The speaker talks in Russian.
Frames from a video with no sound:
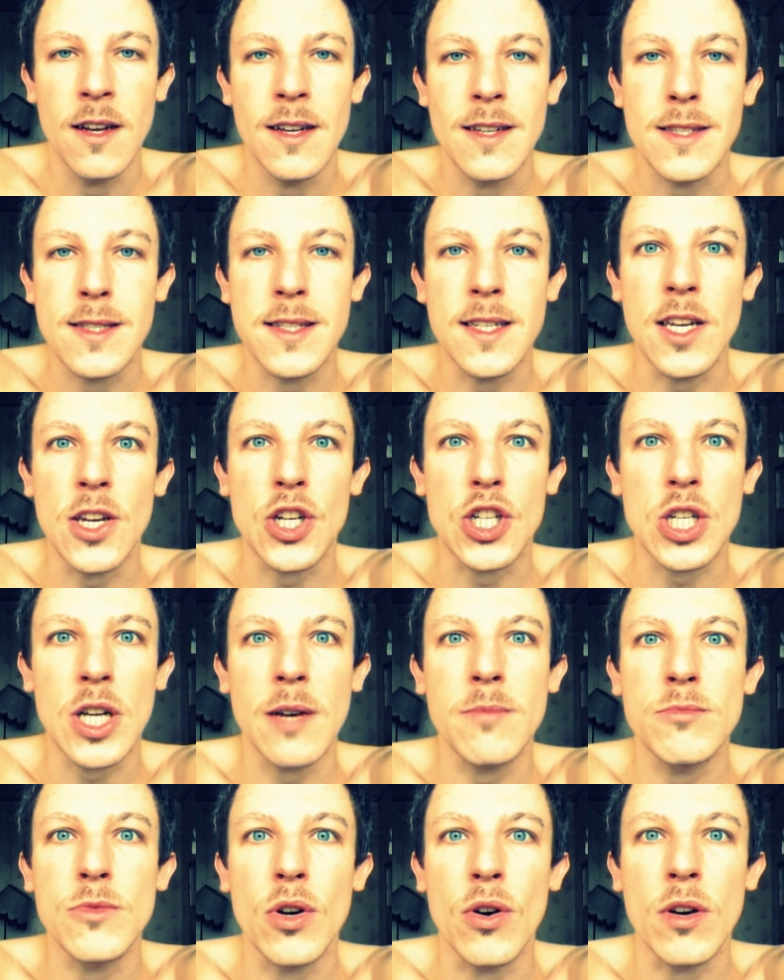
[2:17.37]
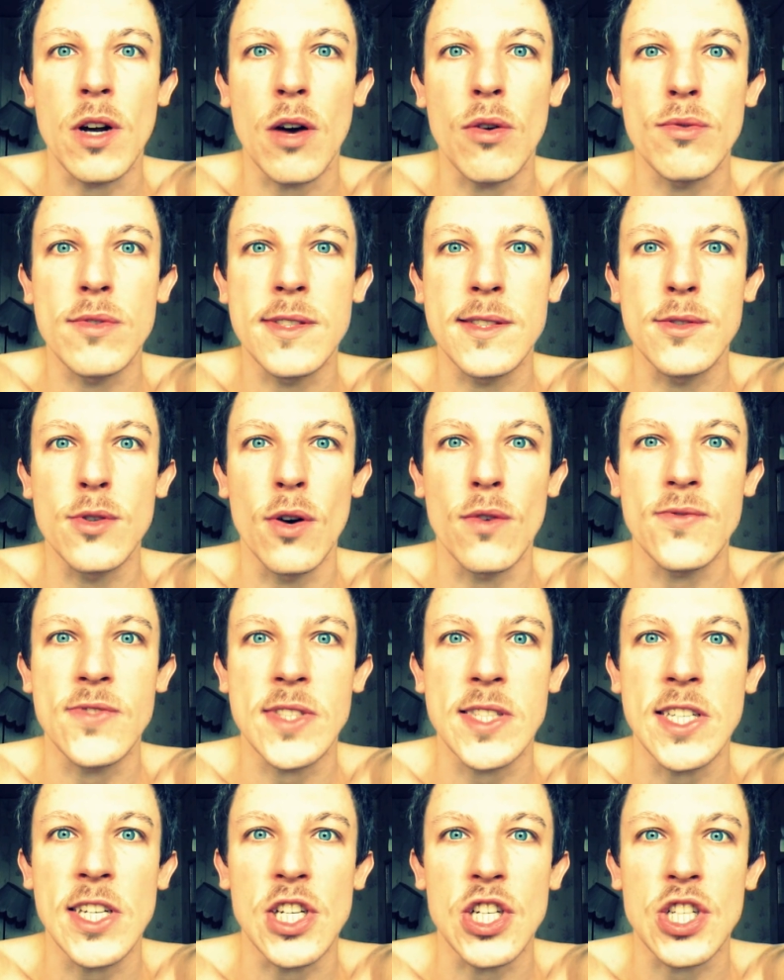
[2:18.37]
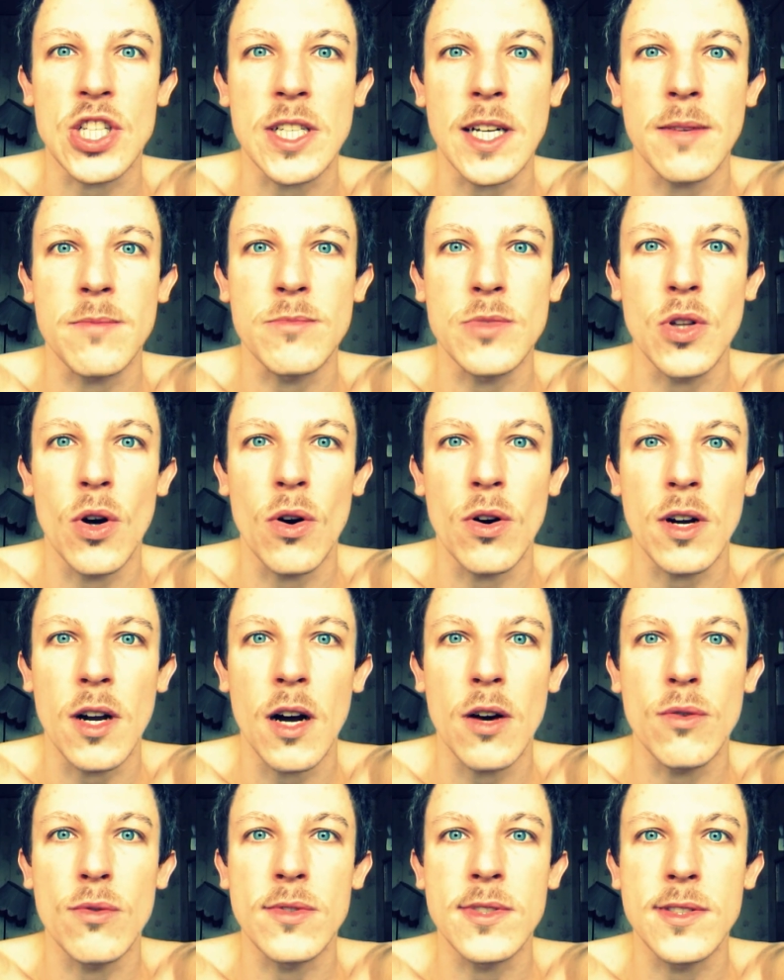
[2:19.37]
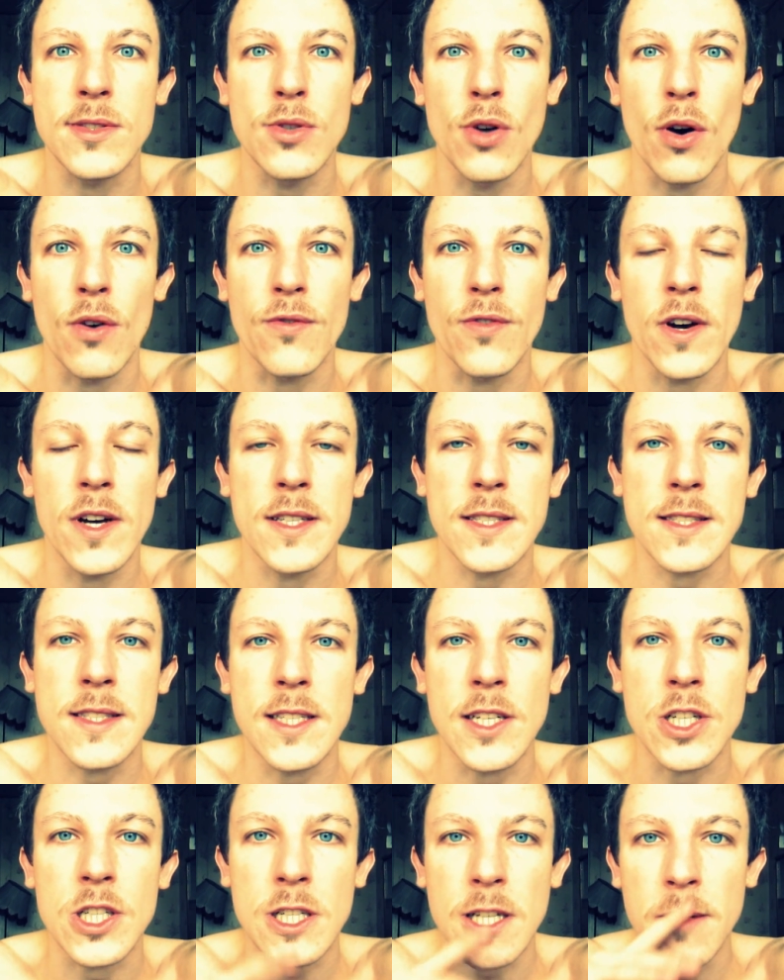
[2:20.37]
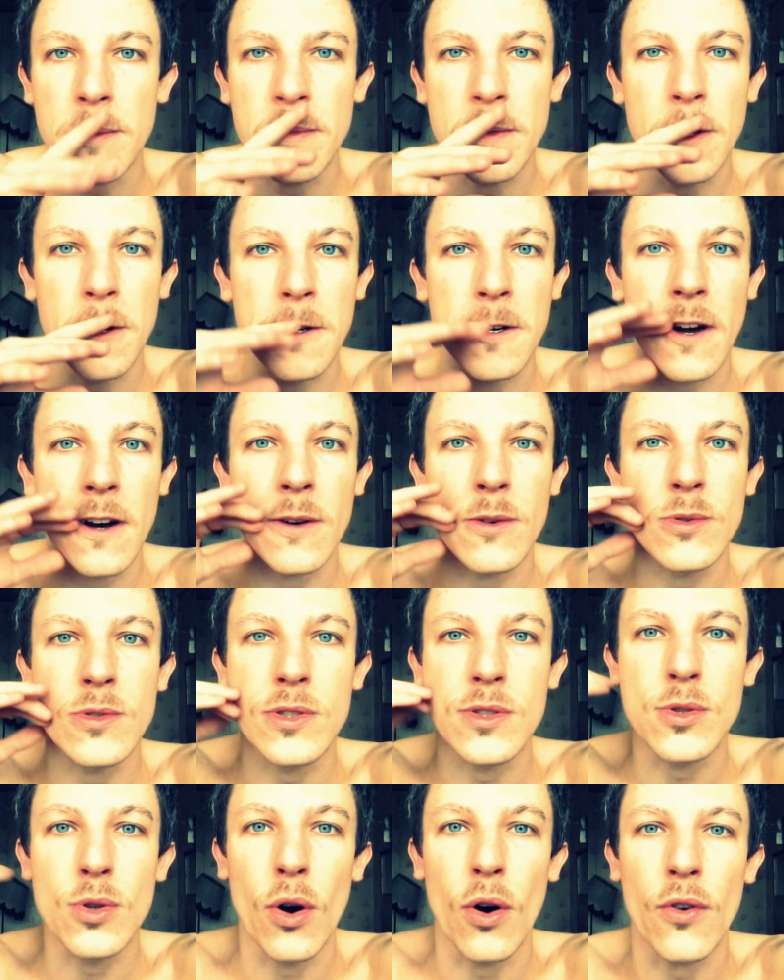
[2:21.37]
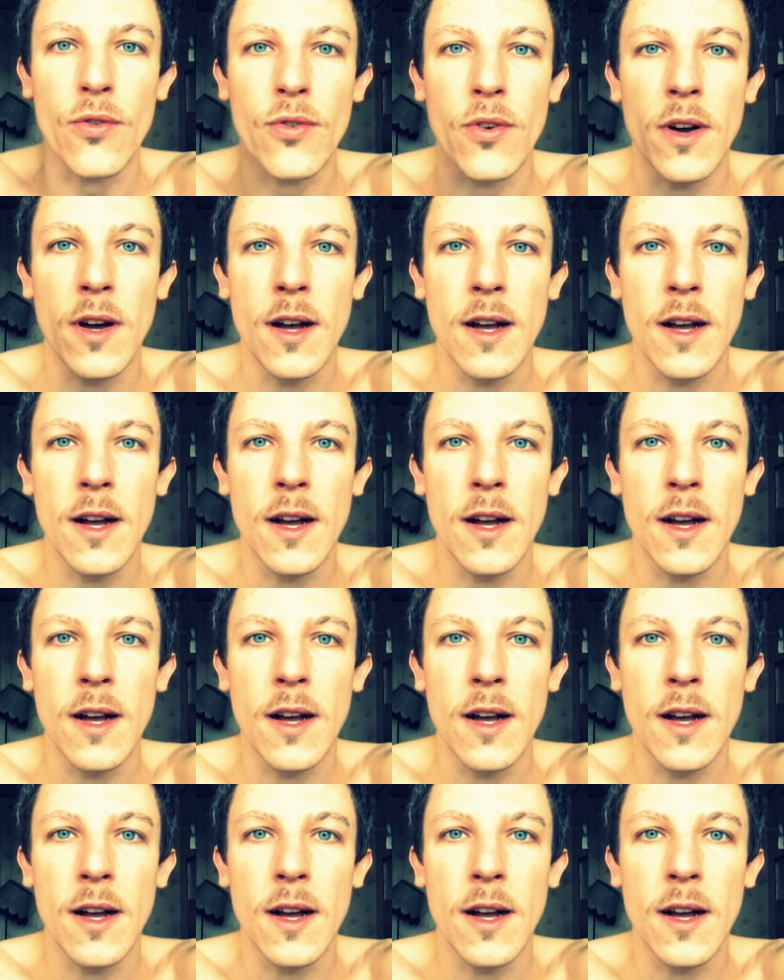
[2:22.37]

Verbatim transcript: Слишком много усов, слишком много усов, слишком много усов.